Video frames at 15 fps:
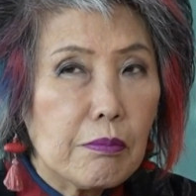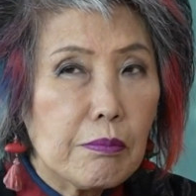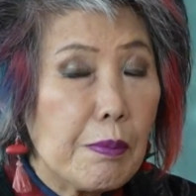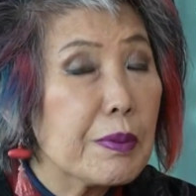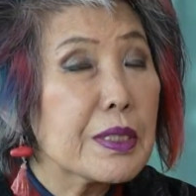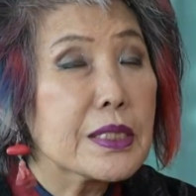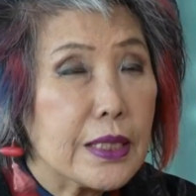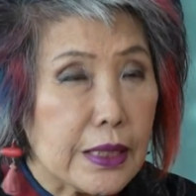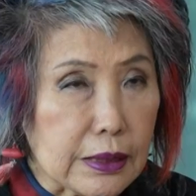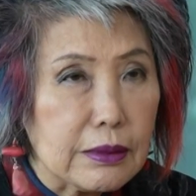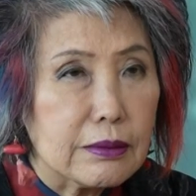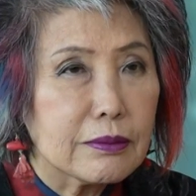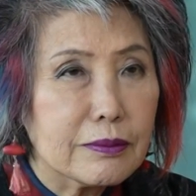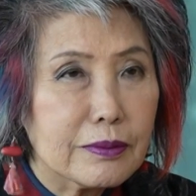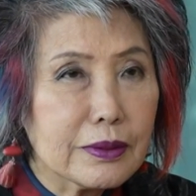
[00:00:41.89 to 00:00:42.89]
มันเป็นสิทธิ์
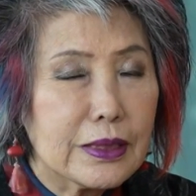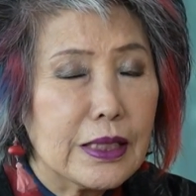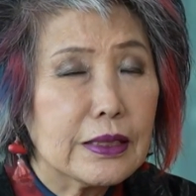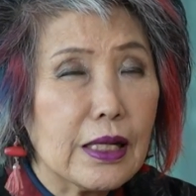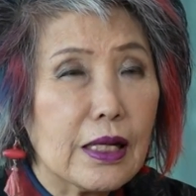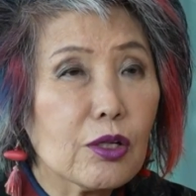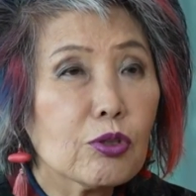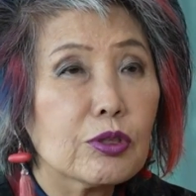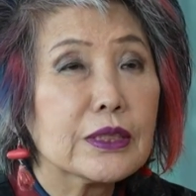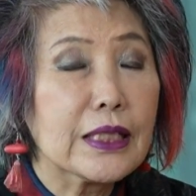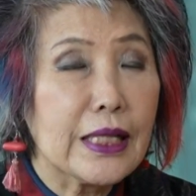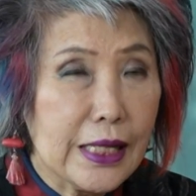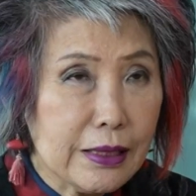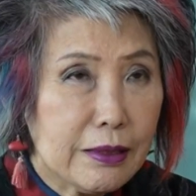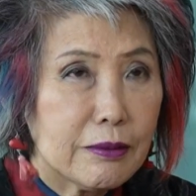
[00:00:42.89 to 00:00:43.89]
ที่แต่ละคนจะ
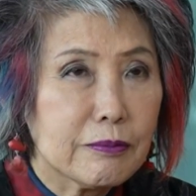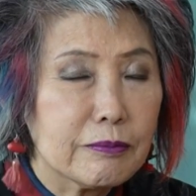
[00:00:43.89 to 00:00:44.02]
คิด